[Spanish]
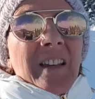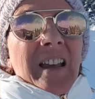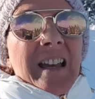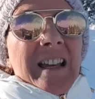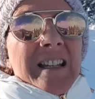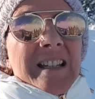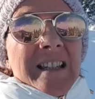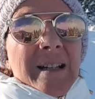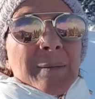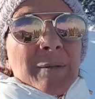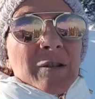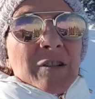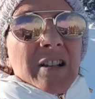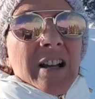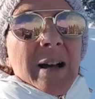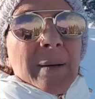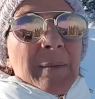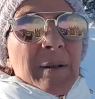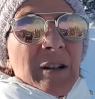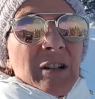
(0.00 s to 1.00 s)
Estamos
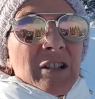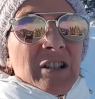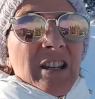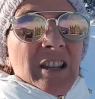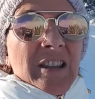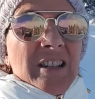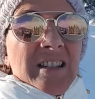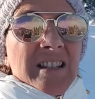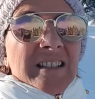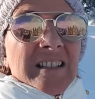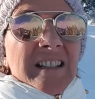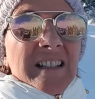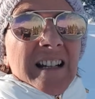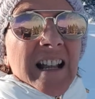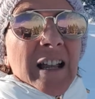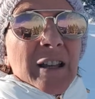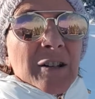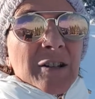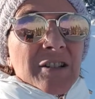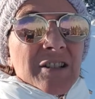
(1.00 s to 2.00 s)
a menos 17
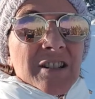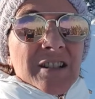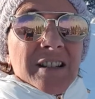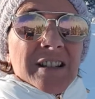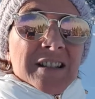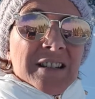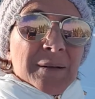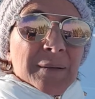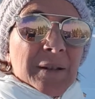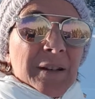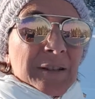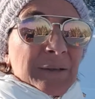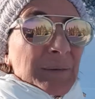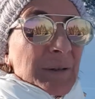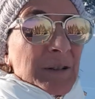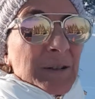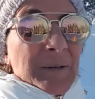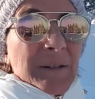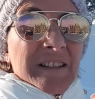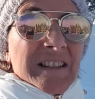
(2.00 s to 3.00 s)
grados, se
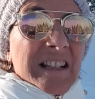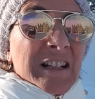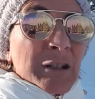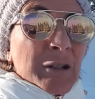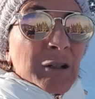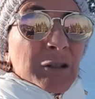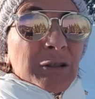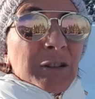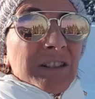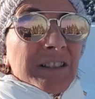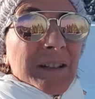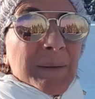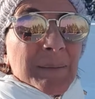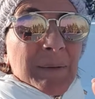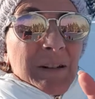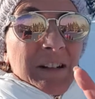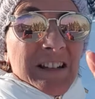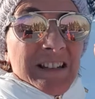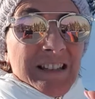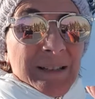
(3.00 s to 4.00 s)
por eso va a ser corto el tip
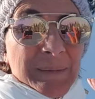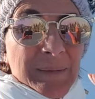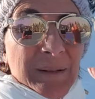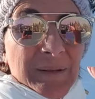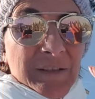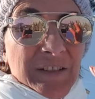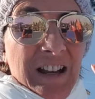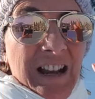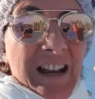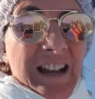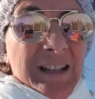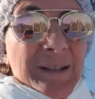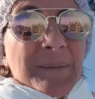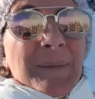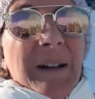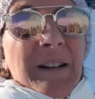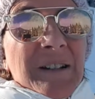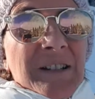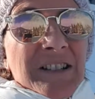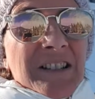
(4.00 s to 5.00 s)
porque se me enfrían las
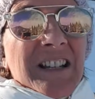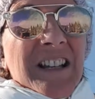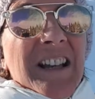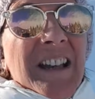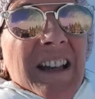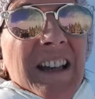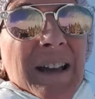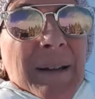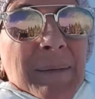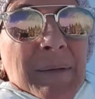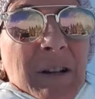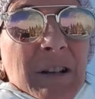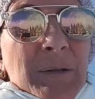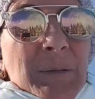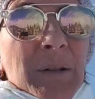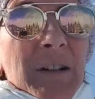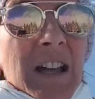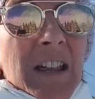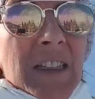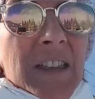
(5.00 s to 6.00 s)
manos, pero os
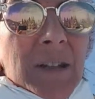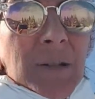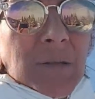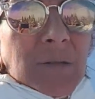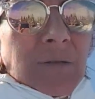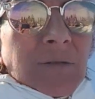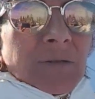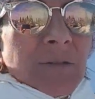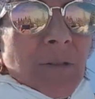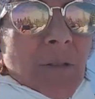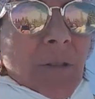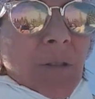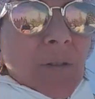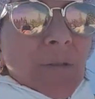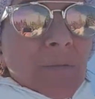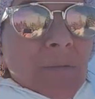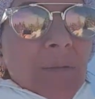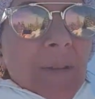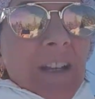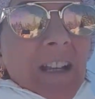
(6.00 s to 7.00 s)
voy a hacer un
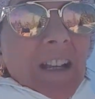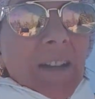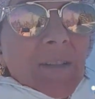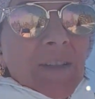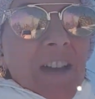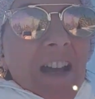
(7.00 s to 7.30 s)
zoom para que